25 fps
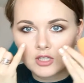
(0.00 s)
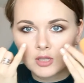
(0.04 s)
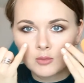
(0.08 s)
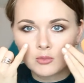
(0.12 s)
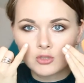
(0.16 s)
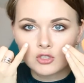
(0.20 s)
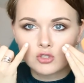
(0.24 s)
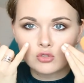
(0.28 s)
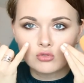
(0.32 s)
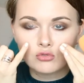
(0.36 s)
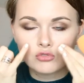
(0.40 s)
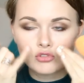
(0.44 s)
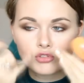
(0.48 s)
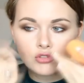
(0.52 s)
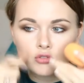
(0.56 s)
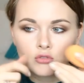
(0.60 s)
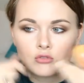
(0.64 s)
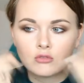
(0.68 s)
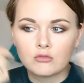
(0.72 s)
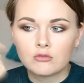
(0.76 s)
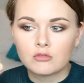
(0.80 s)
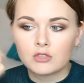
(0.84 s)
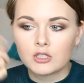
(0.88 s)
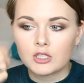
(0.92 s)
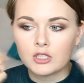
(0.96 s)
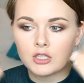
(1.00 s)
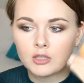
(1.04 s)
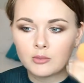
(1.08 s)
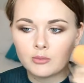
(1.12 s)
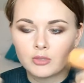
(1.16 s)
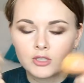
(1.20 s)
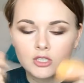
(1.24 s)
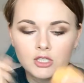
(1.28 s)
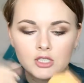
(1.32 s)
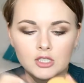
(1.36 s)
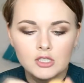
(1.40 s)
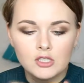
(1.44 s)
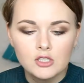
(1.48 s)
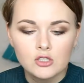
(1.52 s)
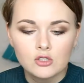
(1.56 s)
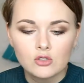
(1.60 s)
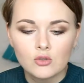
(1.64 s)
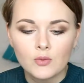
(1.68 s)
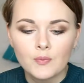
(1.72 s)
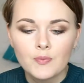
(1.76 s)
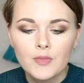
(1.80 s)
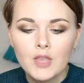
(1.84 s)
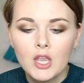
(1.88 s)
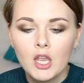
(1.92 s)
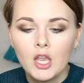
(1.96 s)
там растушевывать, либо
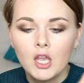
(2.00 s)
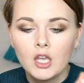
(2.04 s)
кистью.